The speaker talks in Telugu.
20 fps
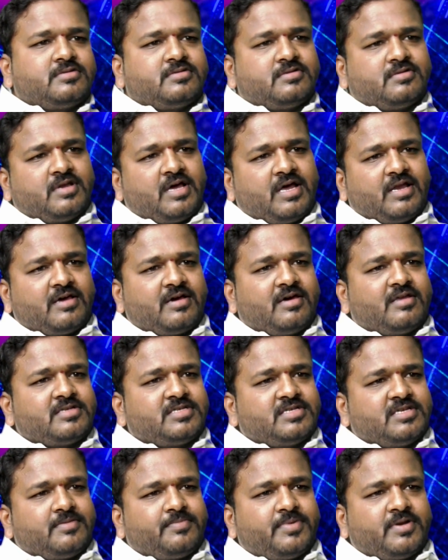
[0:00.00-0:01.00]
సో నాన్నగారు
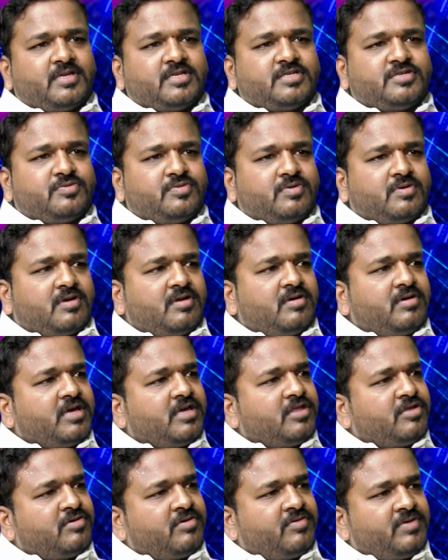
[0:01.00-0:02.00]
చిన్నప్పటి నుంచి ఊర్లో
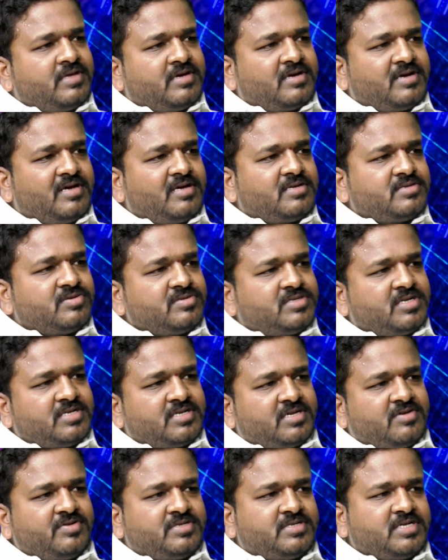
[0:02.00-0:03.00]
ఏదో విధంగా సోషల్
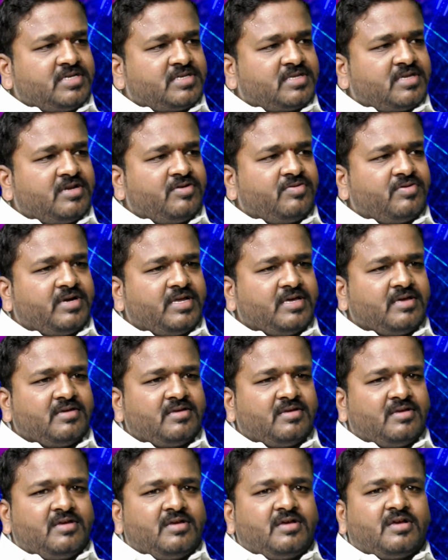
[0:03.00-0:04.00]
సర్వీస్ చేస్తూనే ఉండే
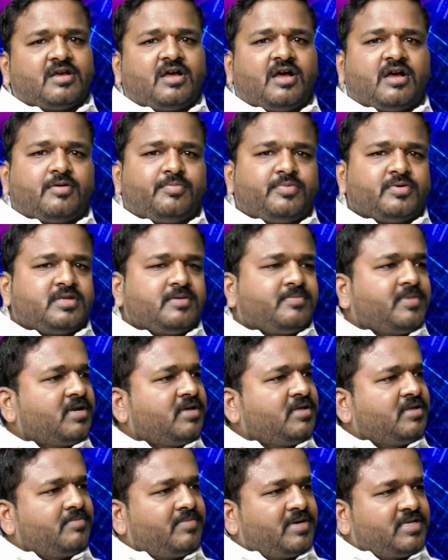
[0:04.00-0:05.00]
కాకపోతే
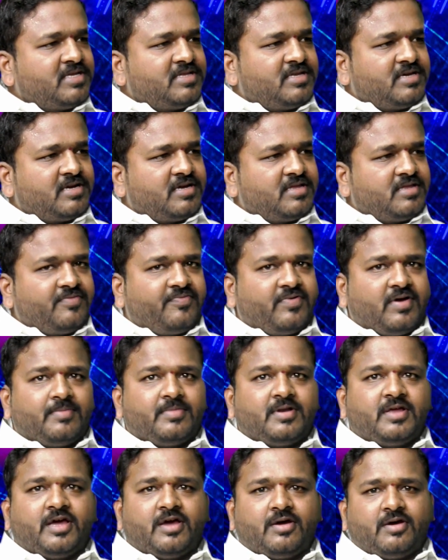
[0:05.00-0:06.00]
మనది మధ్యతరగతి
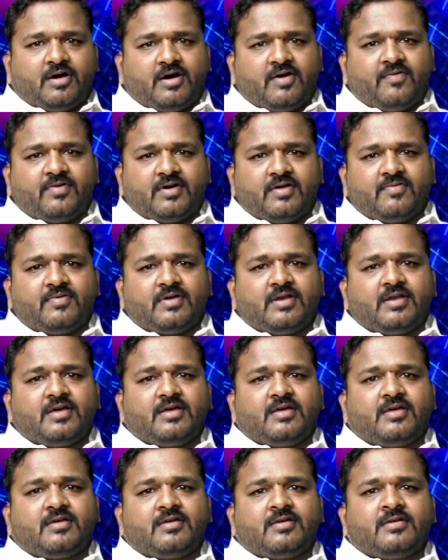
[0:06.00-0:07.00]
ఫ్యామిలీ అవ్వడం వల్ల
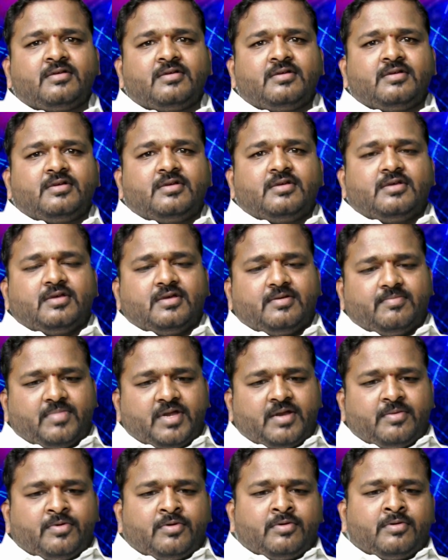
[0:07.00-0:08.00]

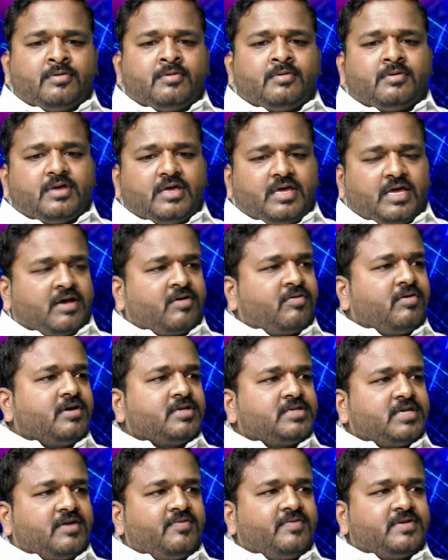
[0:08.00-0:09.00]
మనము ఎక్కువ
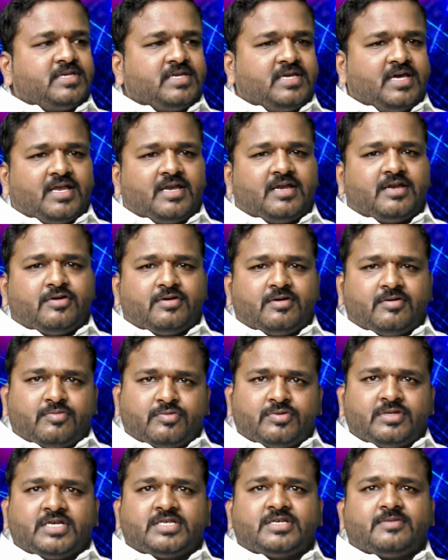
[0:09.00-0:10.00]
సర్వీస్ ఇవ్వాలన్న
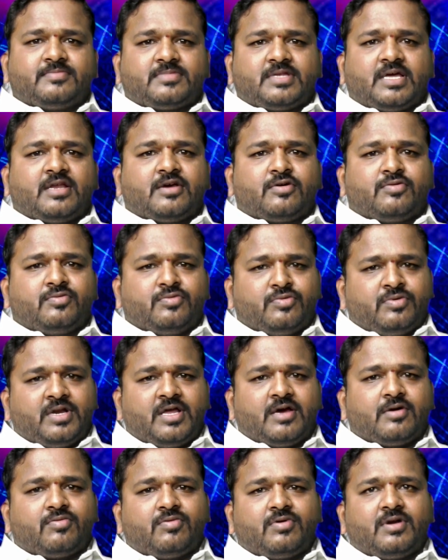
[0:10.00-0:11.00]
ఉద్దేశం తనకు
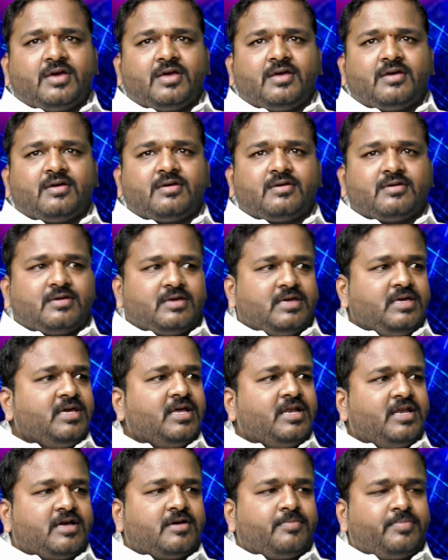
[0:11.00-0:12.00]
ఉన్నా కూడా
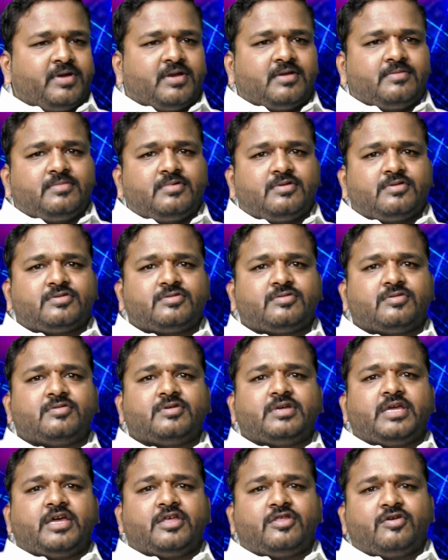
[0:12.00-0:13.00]
ఇవ్వలేకపోయినాం సో
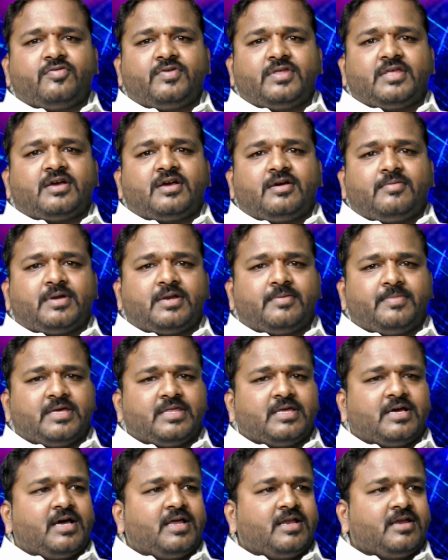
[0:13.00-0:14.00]
ఏదో విధంగా మనం
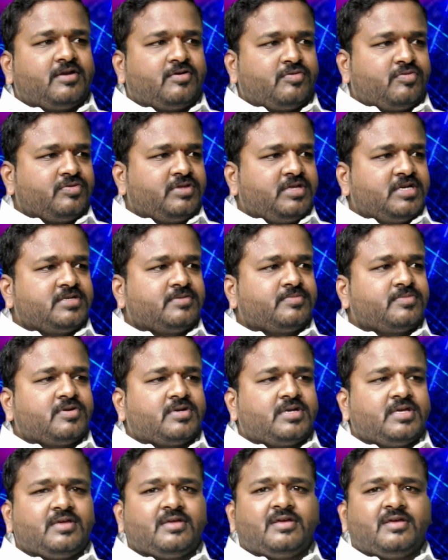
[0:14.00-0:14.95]
ఎదగాలన్న ఒక ఉద్దేశంతో